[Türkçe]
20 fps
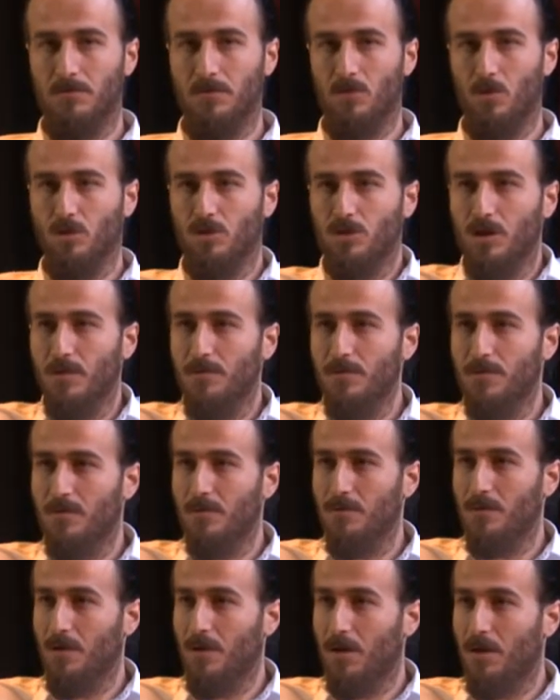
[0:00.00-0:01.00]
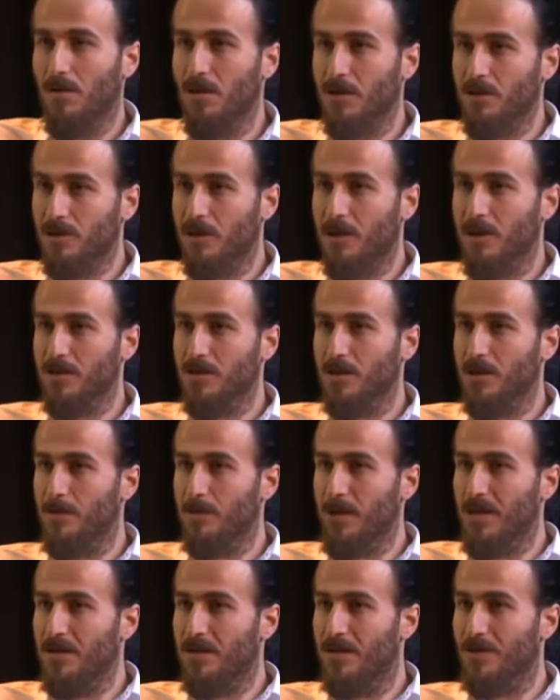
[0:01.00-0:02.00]
Hocam hallaç karakterine
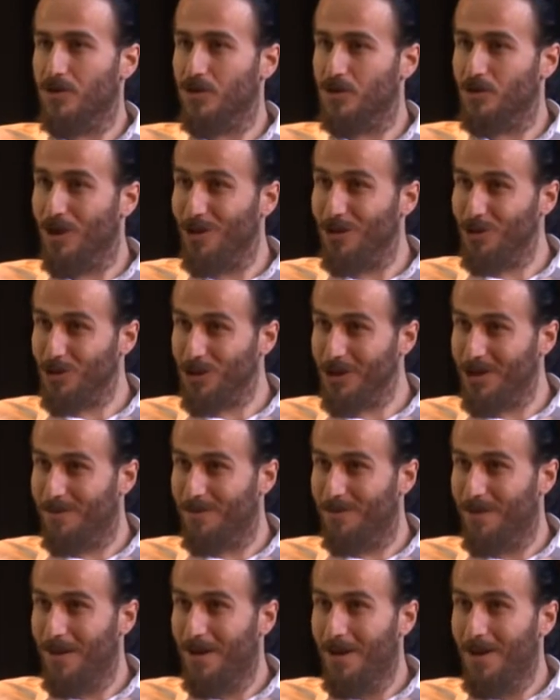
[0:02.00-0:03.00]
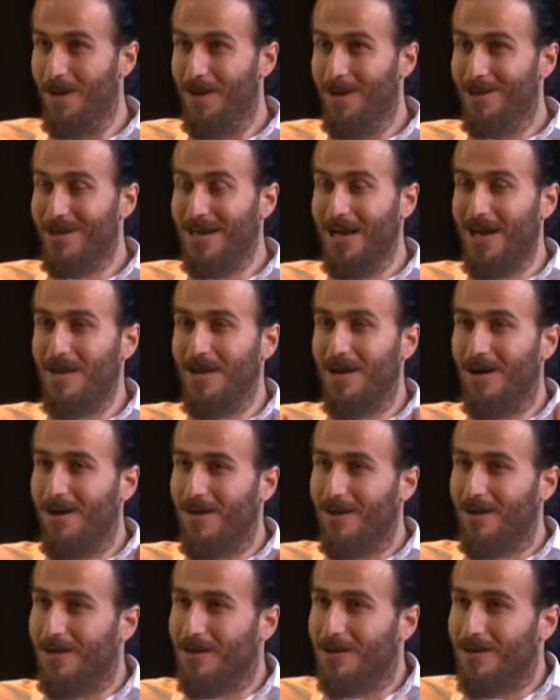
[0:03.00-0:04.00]
ben nasıl çalışayım? Yani
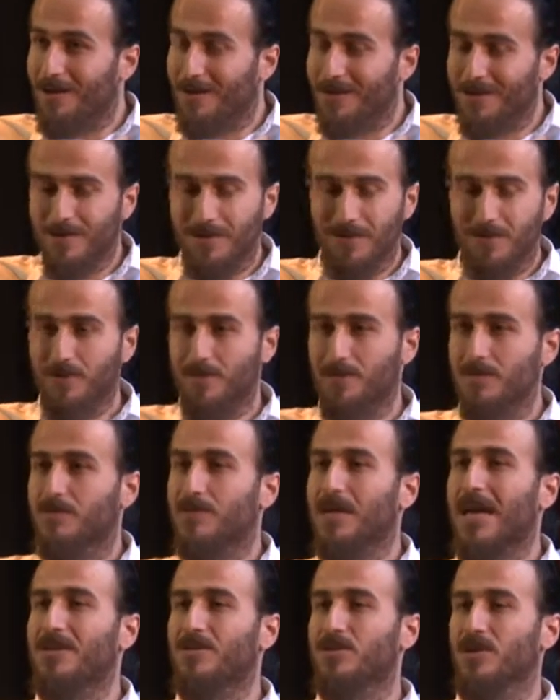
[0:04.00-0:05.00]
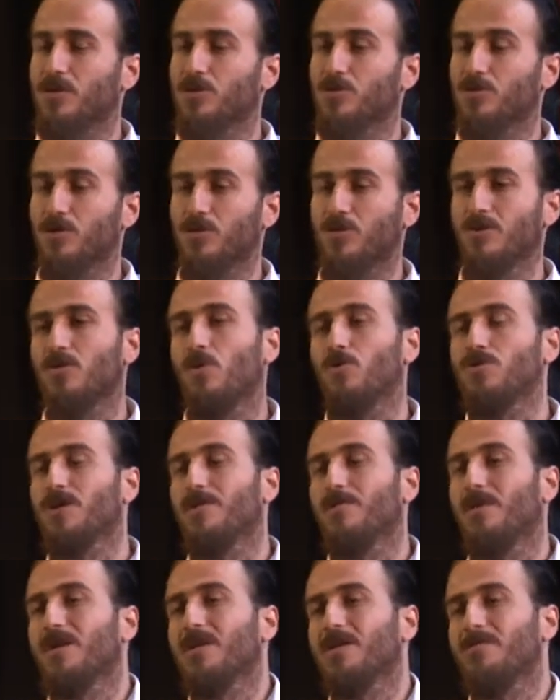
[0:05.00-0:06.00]
sen çalışıyorsun.
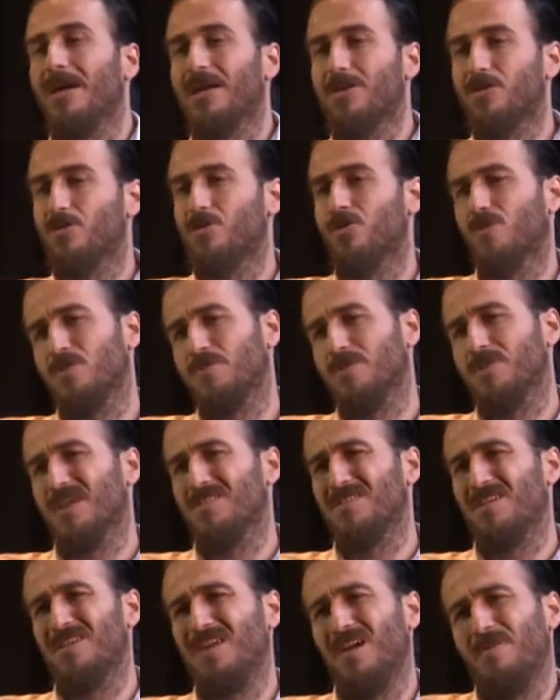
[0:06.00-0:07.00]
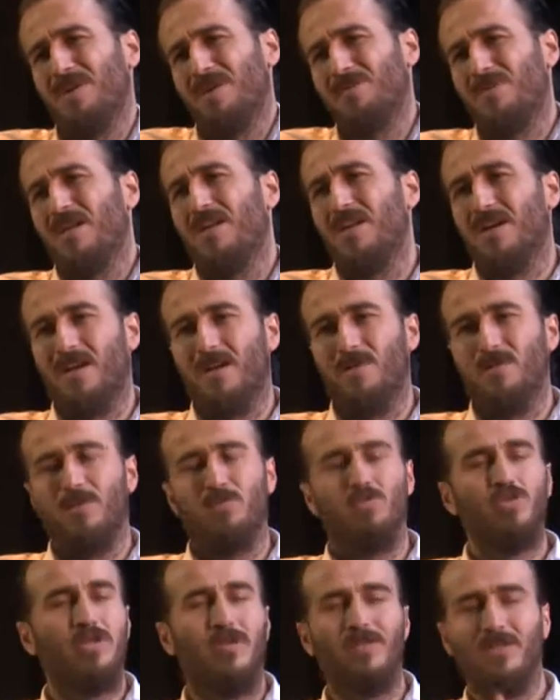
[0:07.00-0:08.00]
Hocam hayır ben gidiyordum zaten ya benim alakam var.
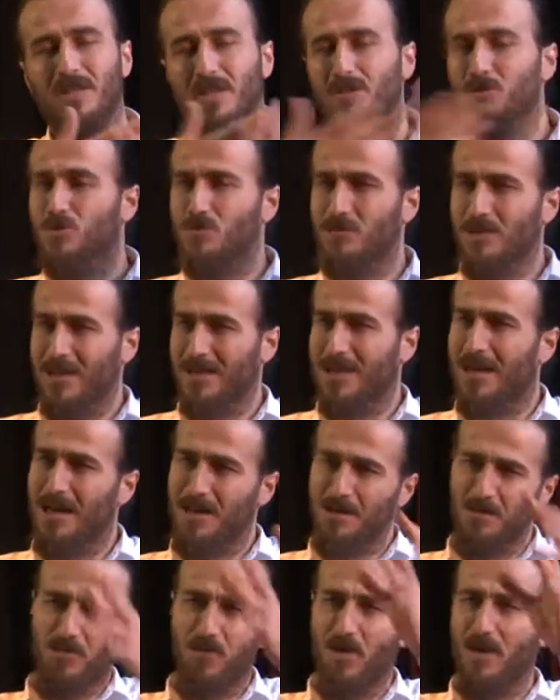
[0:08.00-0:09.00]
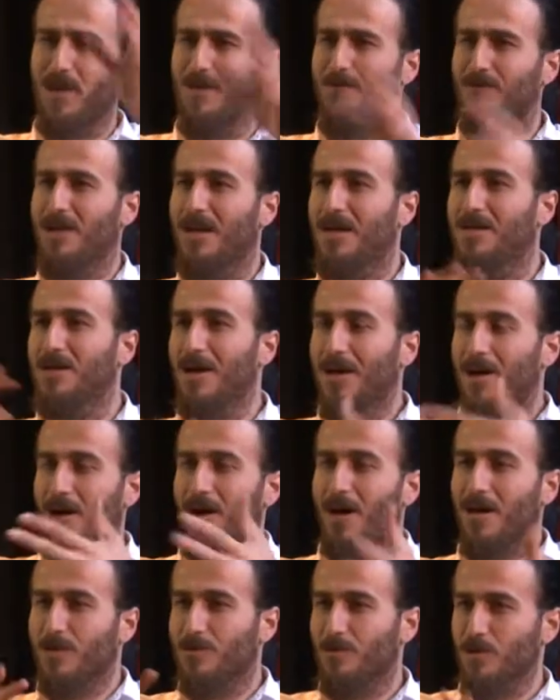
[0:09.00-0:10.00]
Mustafa senin yüzünden geldim falan filan.
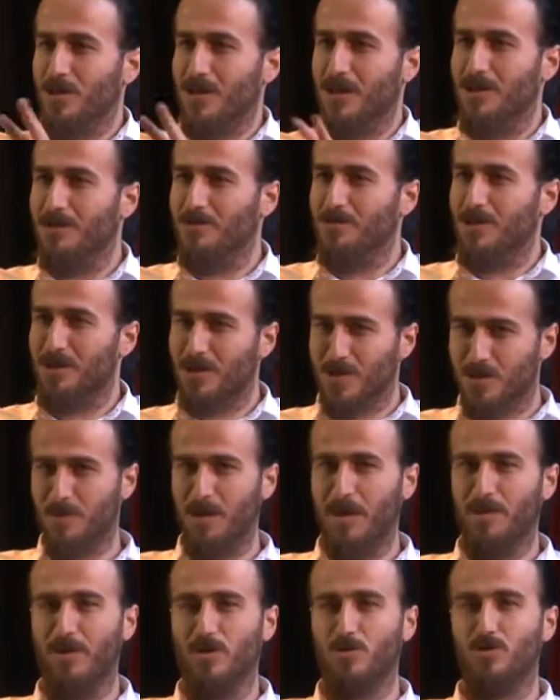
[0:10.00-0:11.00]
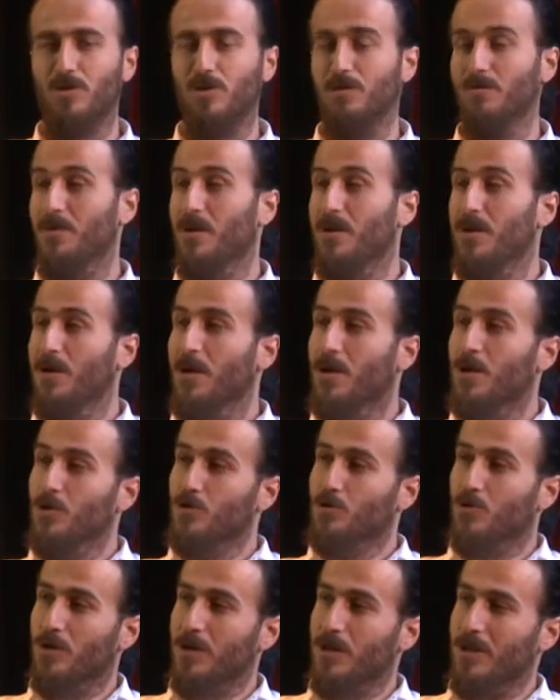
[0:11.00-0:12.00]
Artık böyle kendimce kızmaya başlıyorum.
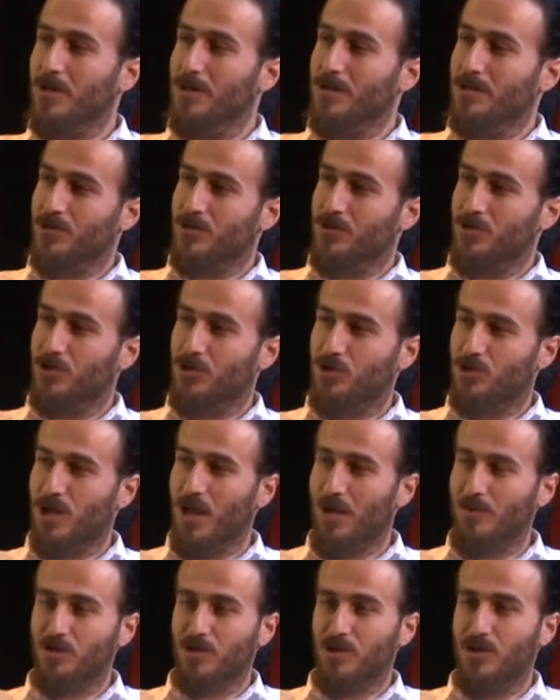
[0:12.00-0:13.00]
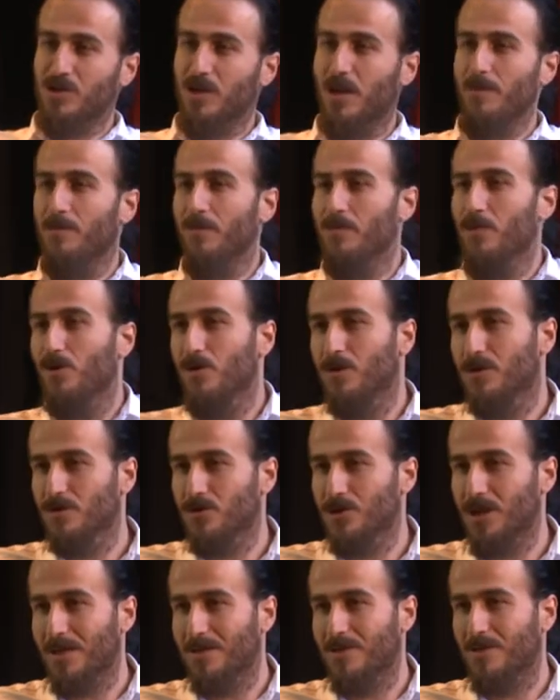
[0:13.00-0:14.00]
Sonra tam çıkacağım
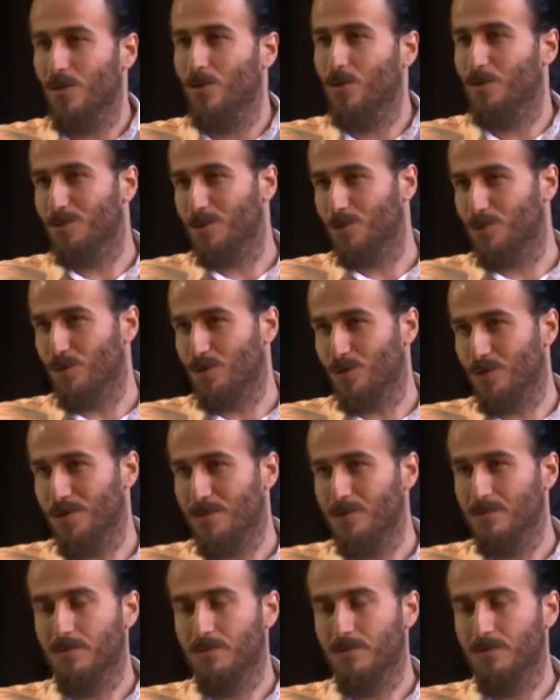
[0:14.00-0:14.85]
çat diye önümde durdu.